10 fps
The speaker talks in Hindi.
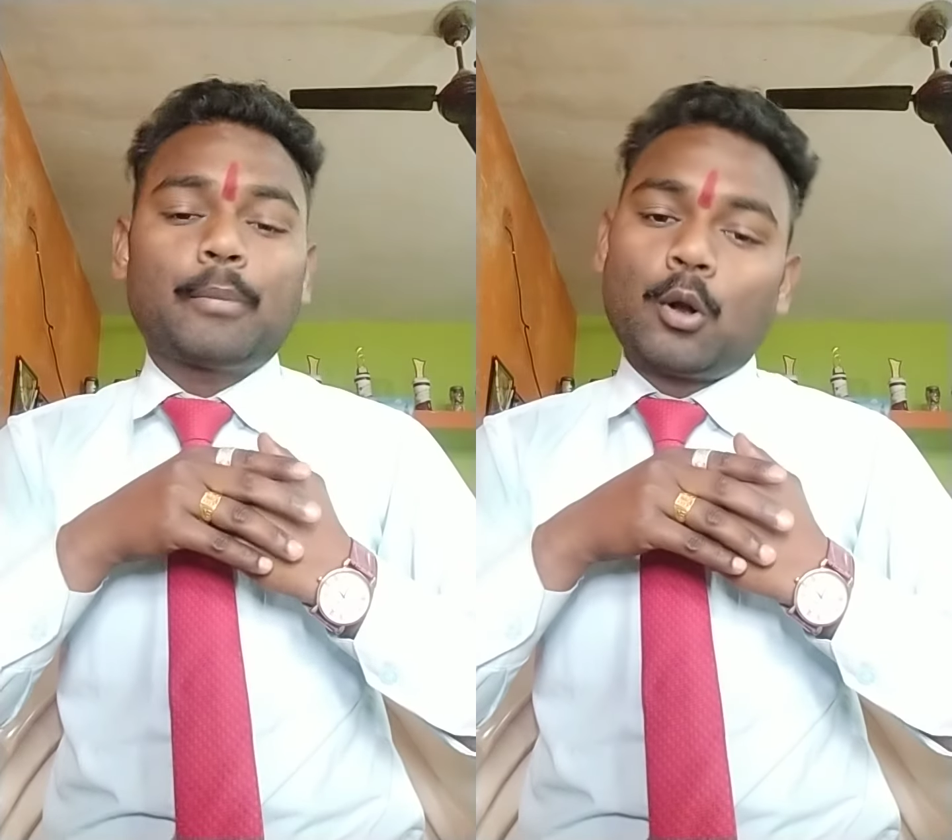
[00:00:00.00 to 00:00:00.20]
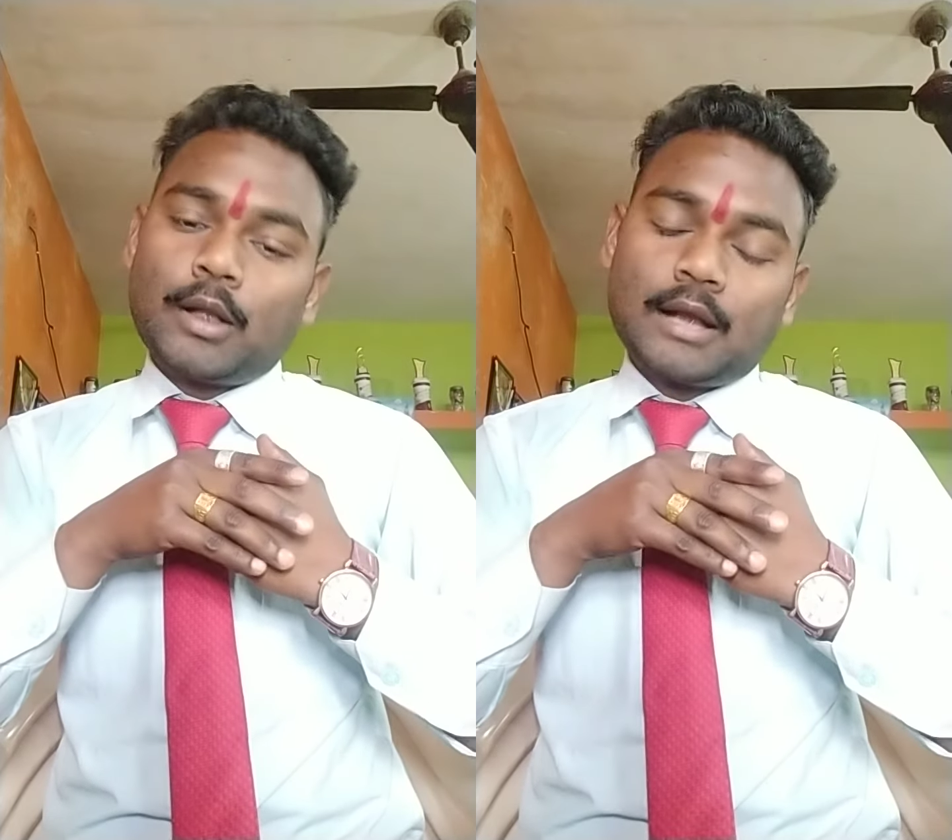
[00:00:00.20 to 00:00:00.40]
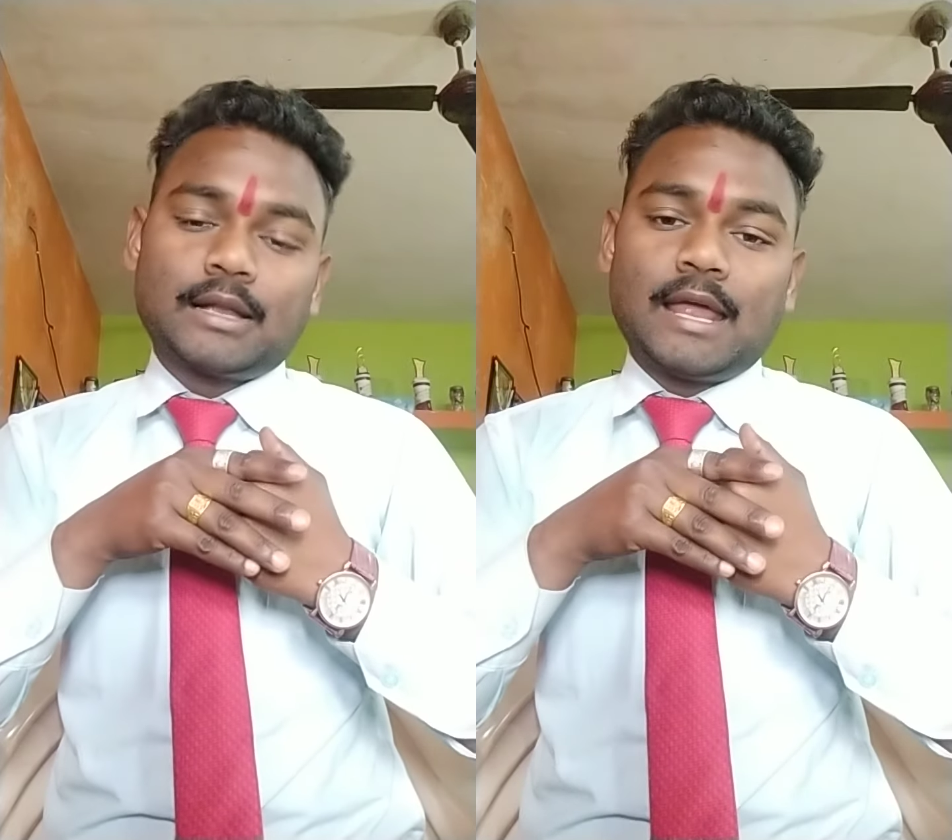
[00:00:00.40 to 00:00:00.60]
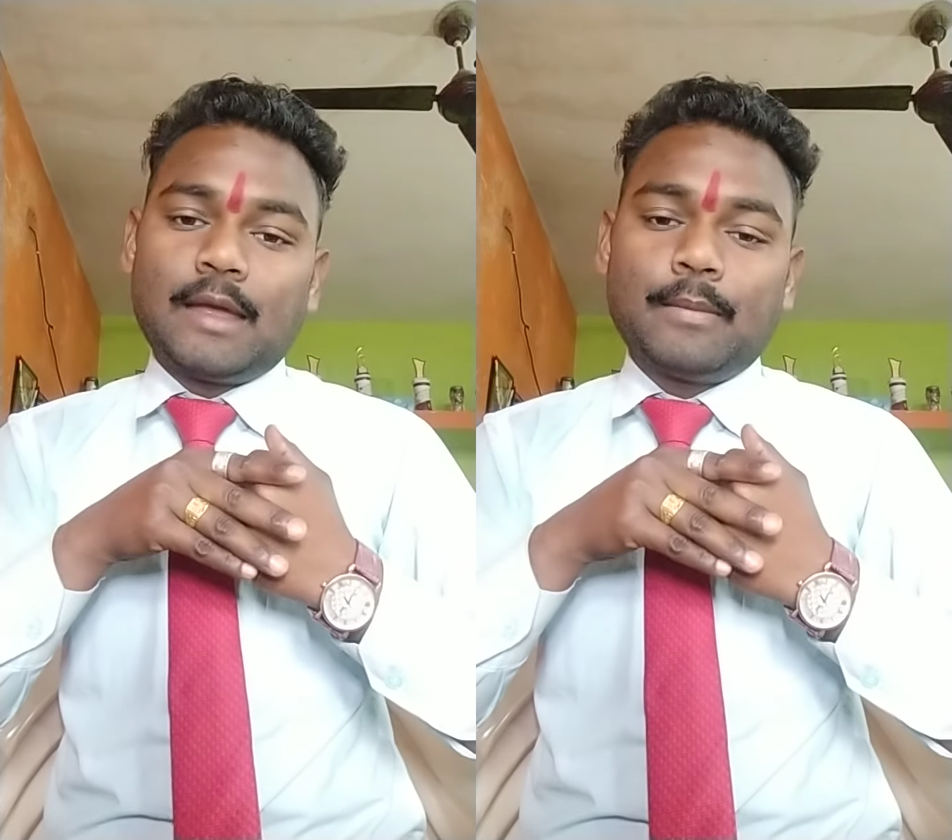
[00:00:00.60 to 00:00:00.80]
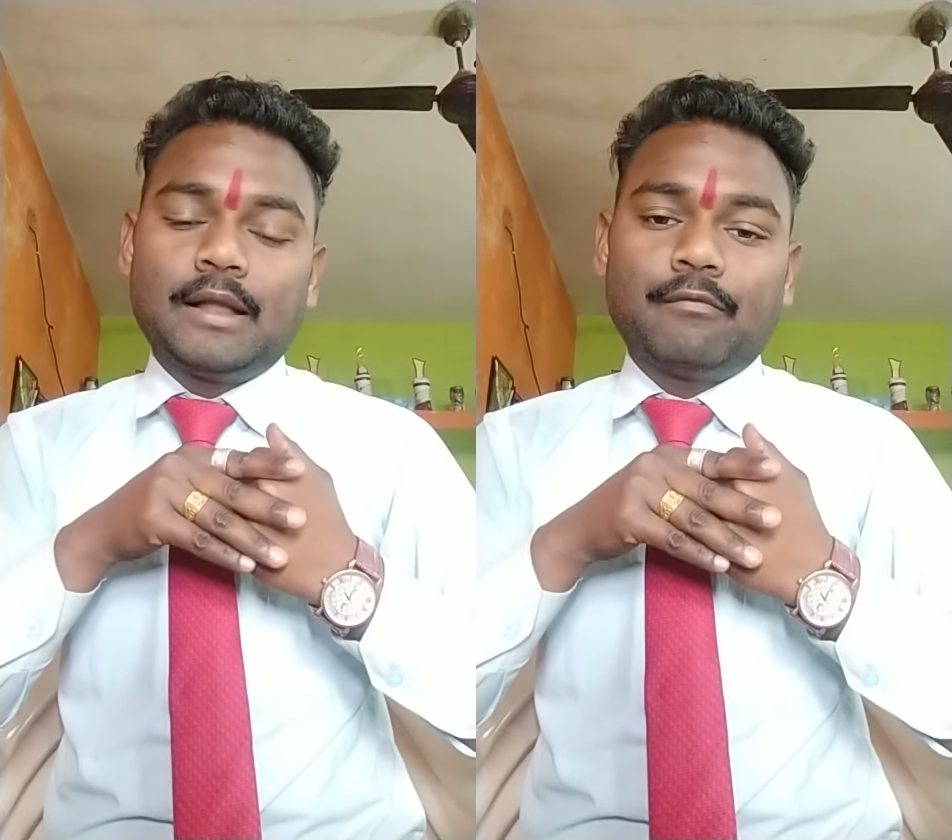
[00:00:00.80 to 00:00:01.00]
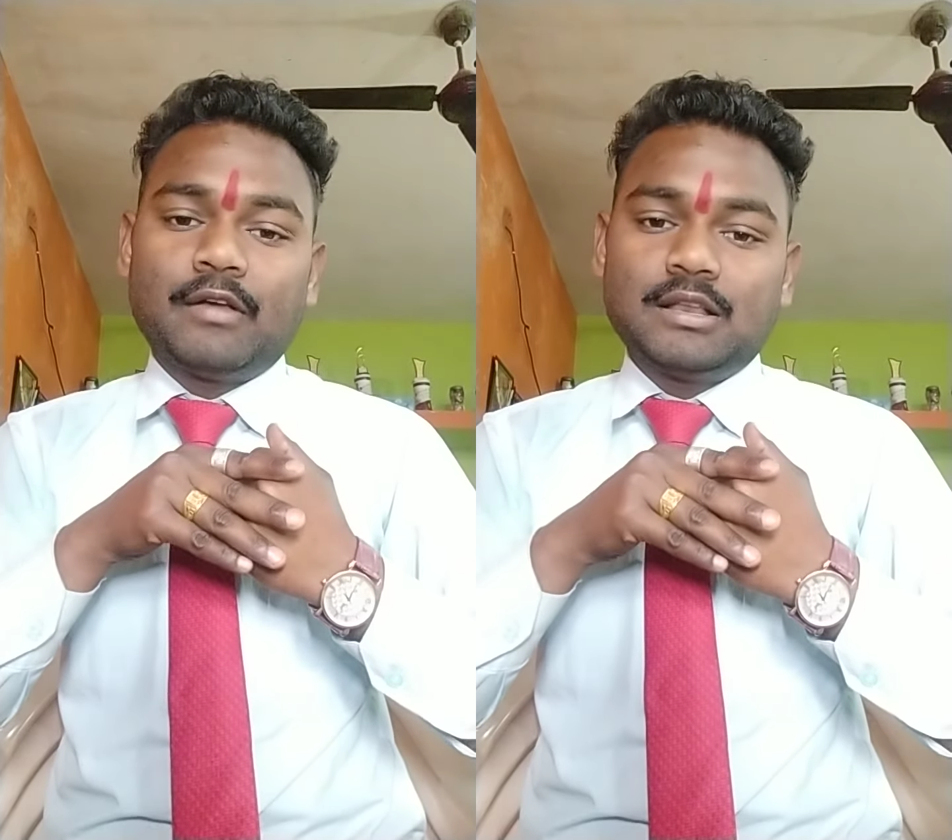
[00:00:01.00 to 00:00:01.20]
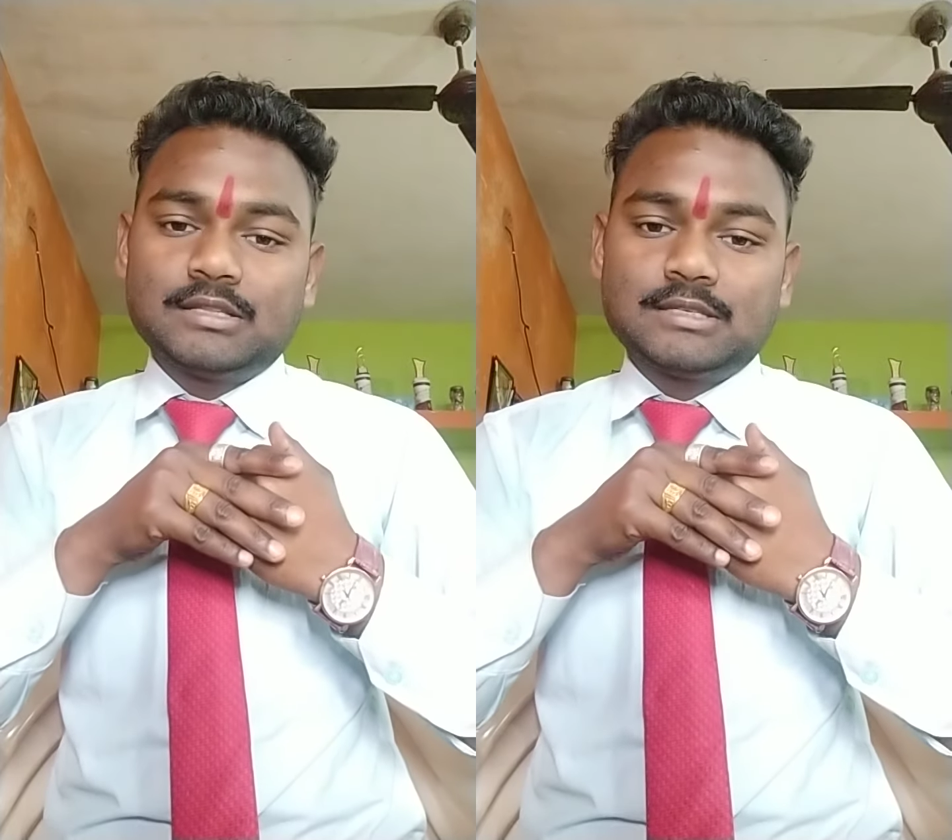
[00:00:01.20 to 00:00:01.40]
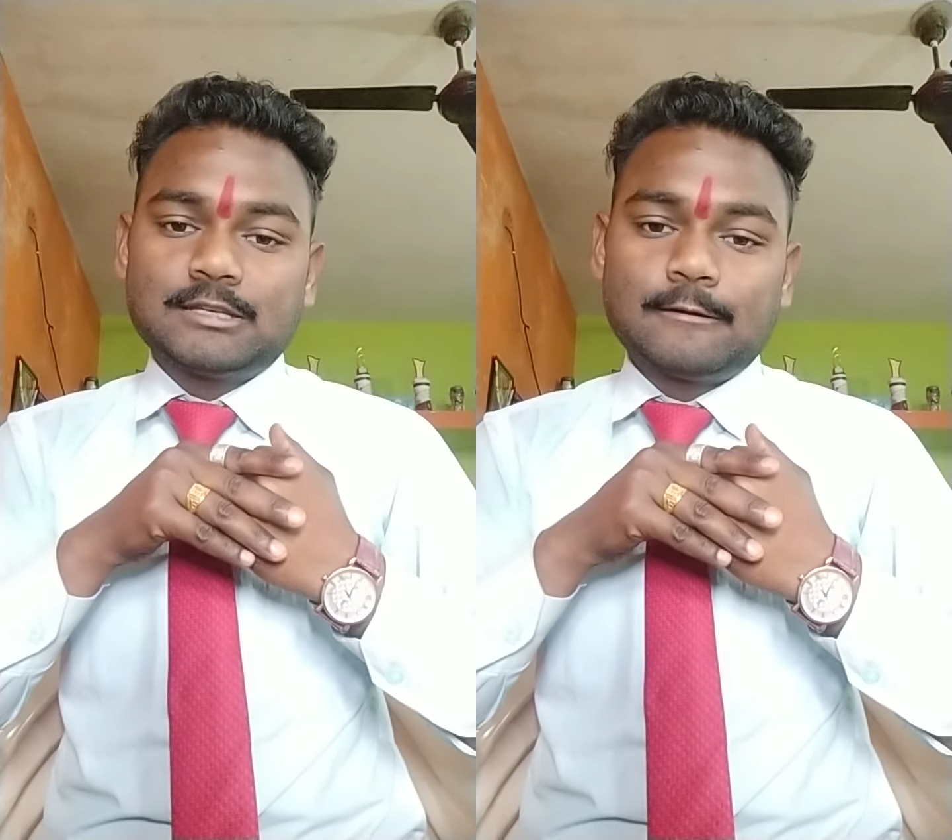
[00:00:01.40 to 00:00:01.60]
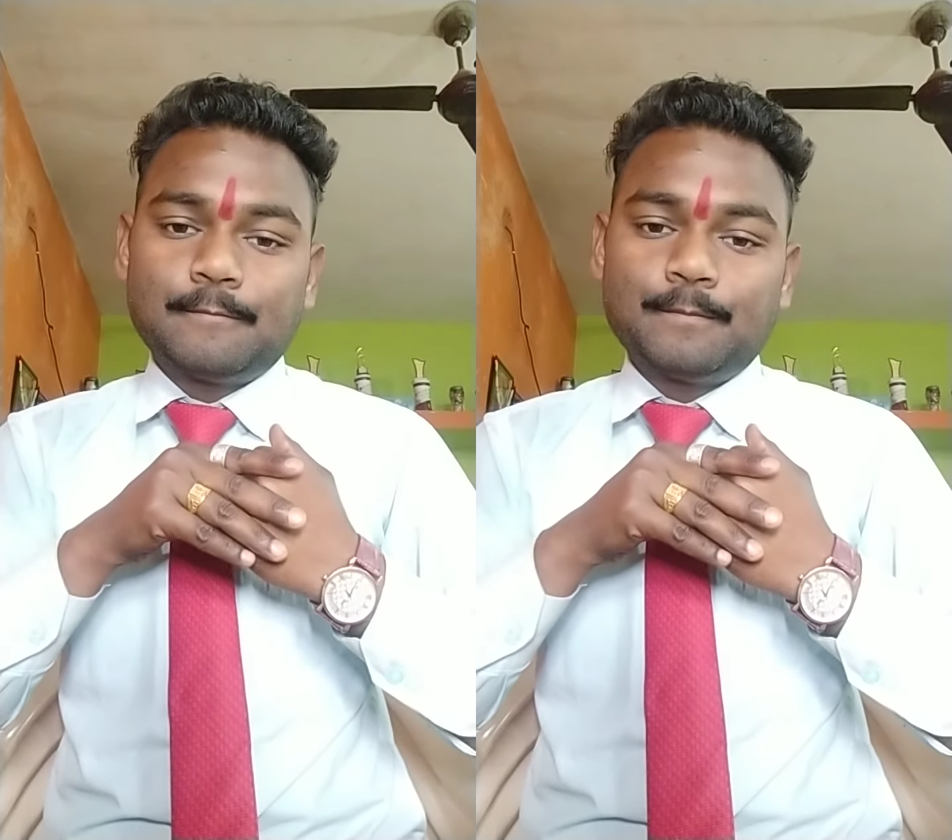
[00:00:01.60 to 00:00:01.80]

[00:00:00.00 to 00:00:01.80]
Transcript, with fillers: प्रोडक्ट है माय डियर फ्रेंड्स